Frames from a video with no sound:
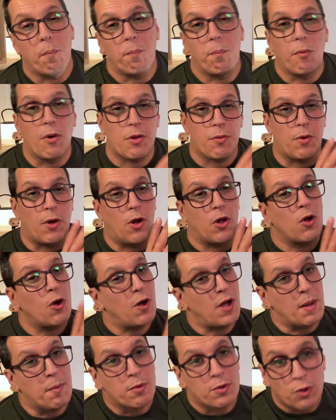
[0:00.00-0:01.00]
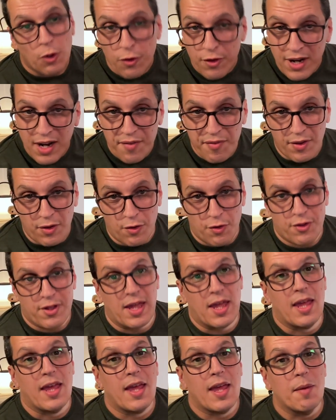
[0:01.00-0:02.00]
Pues bueno, cogemos los gráficos
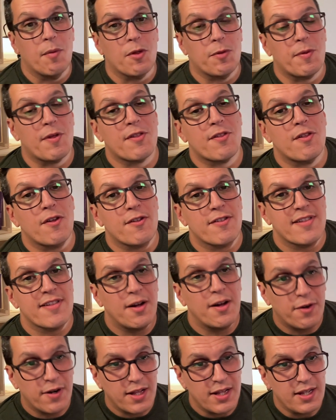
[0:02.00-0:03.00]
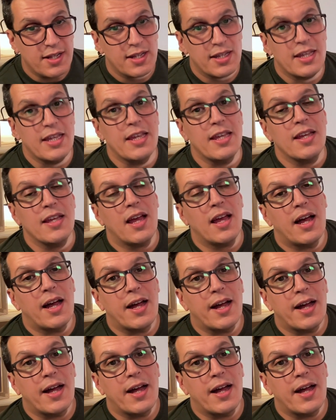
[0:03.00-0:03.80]
que hemos visto hasta ahora y...